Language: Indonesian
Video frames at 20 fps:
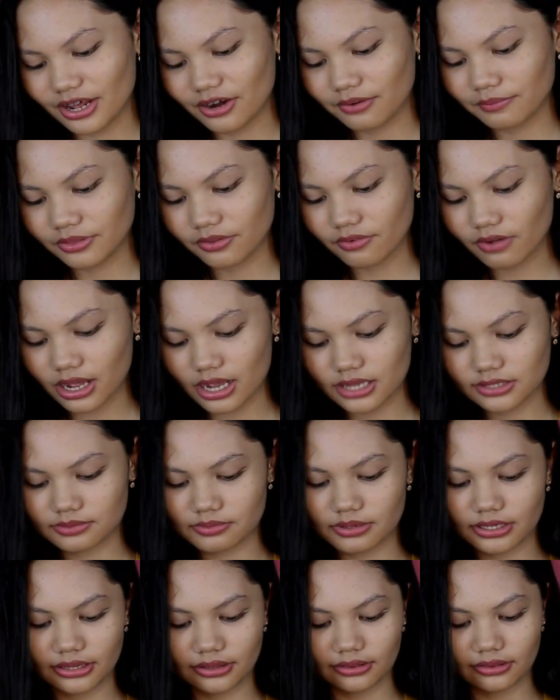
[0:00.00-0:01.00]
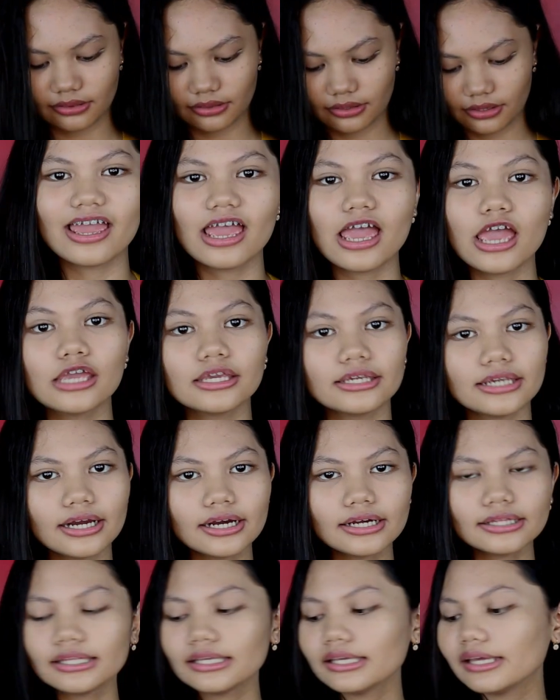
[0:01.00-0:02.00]
ini aroma tuh khas banget.
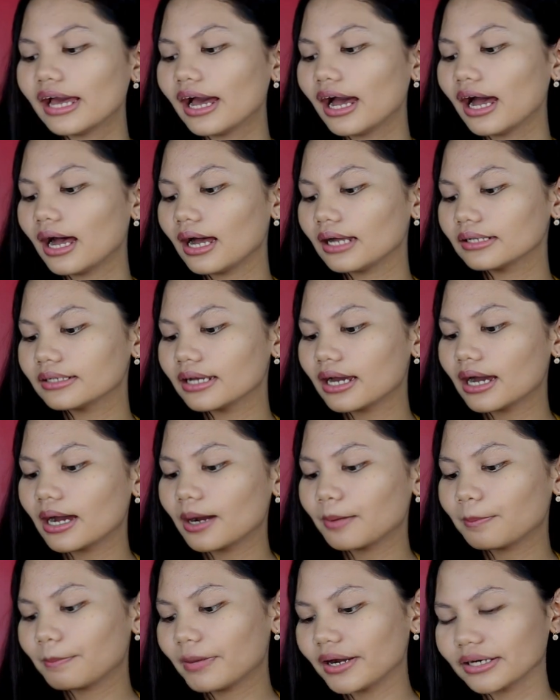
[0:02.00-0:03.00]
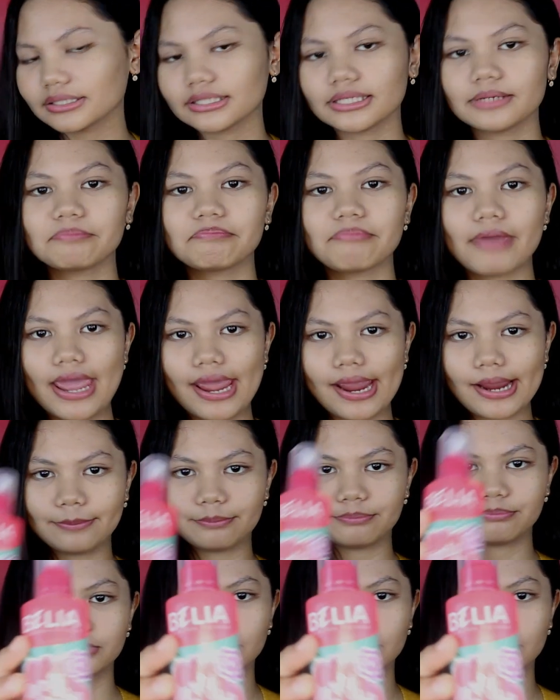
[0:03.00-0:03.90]
Yang ketiga ada party bag